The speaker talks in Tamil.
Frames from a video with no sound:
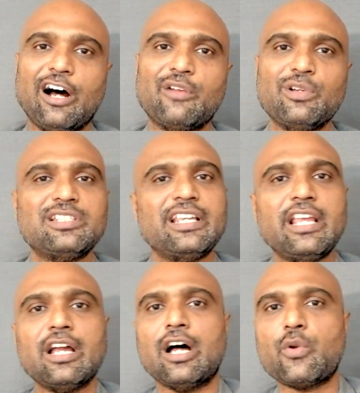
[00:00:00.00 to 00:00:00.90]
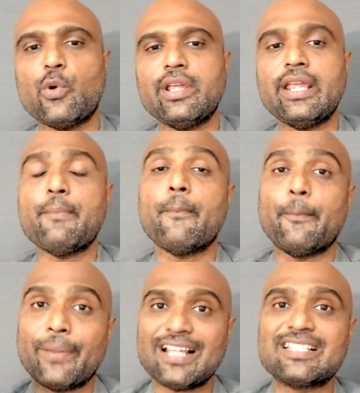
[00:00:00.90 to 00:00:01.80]
ஆர்ஓசி ஆர்ஓஇ
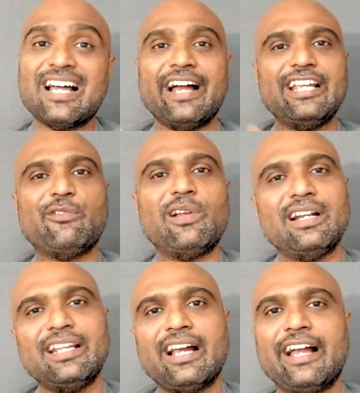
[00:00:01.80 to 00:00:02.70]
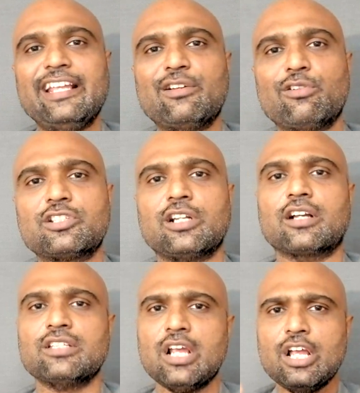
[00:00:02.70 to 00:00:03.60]
ப்ளஸ் ஹை குவாலிட்டி ஹை க்ரோத்
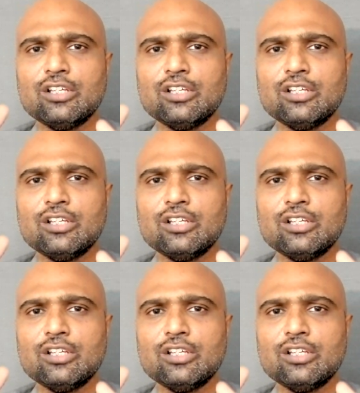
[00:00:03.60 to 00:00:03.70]
ஸ்டாக்ஸ்